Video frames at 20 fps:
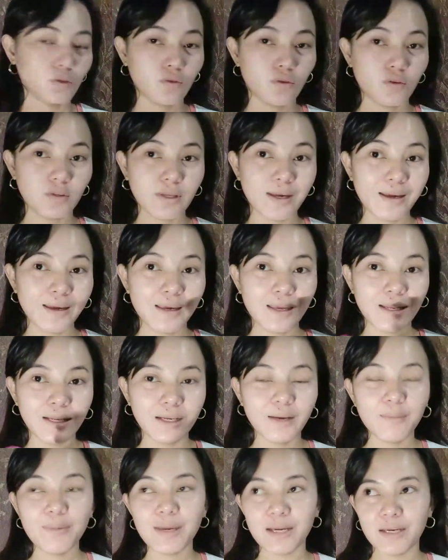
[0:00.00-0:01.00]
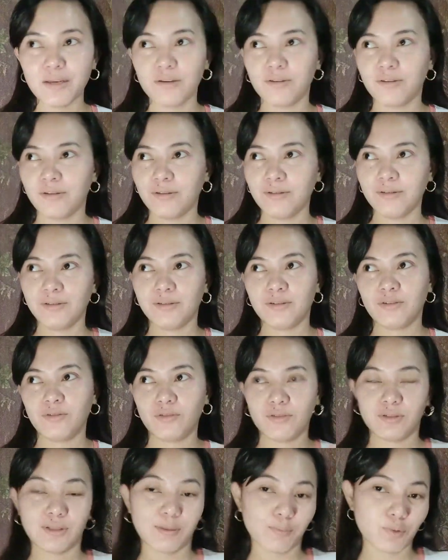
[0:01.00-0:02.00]
So, dahil gabi ngayon,
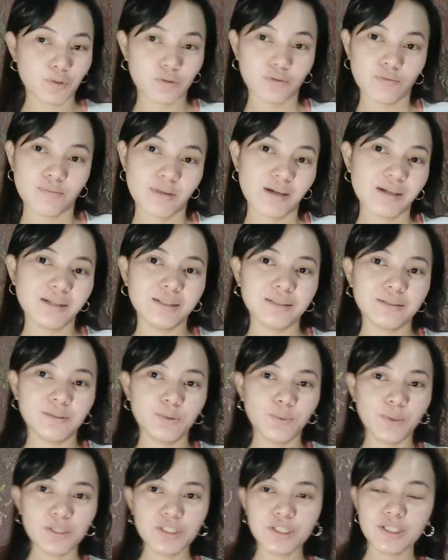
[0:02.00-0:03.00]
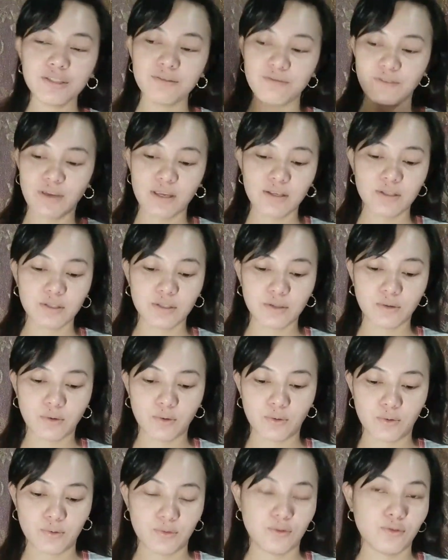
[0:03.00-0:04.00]
so, tapos ko mag-wash ng face
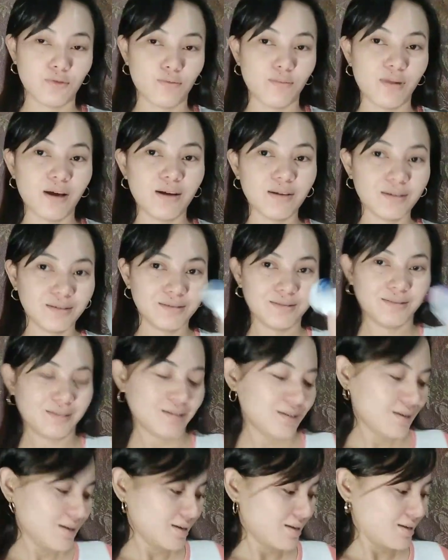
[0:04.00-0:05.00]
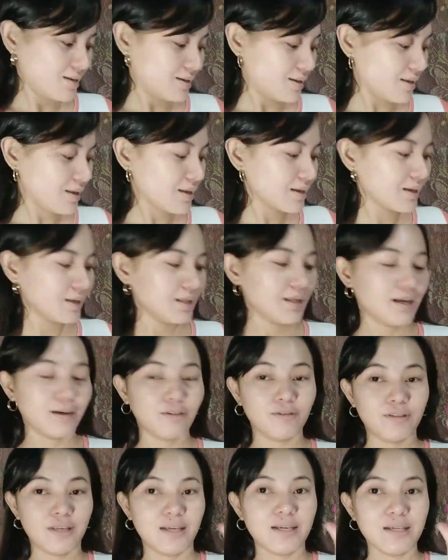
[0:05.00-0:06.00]
ko. So, mag nalagay na
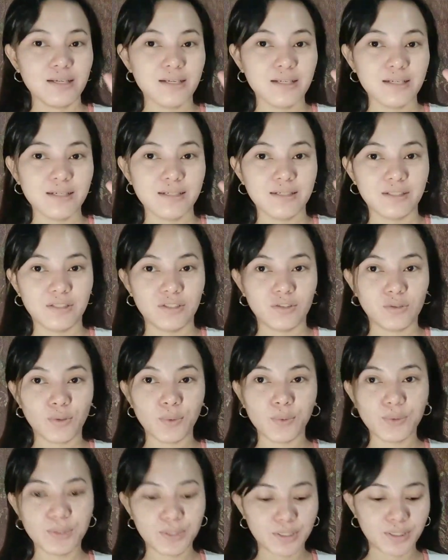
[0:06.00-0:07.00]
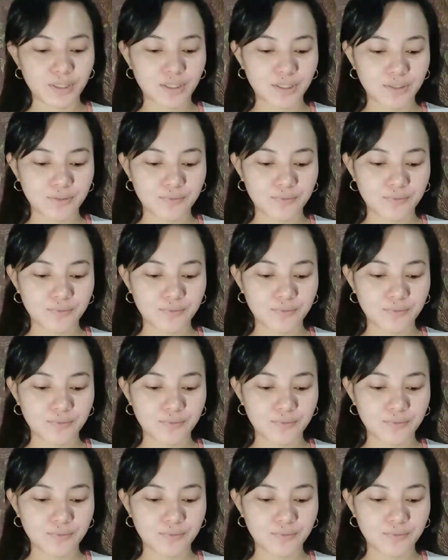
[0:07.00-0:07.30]
ako ng toner.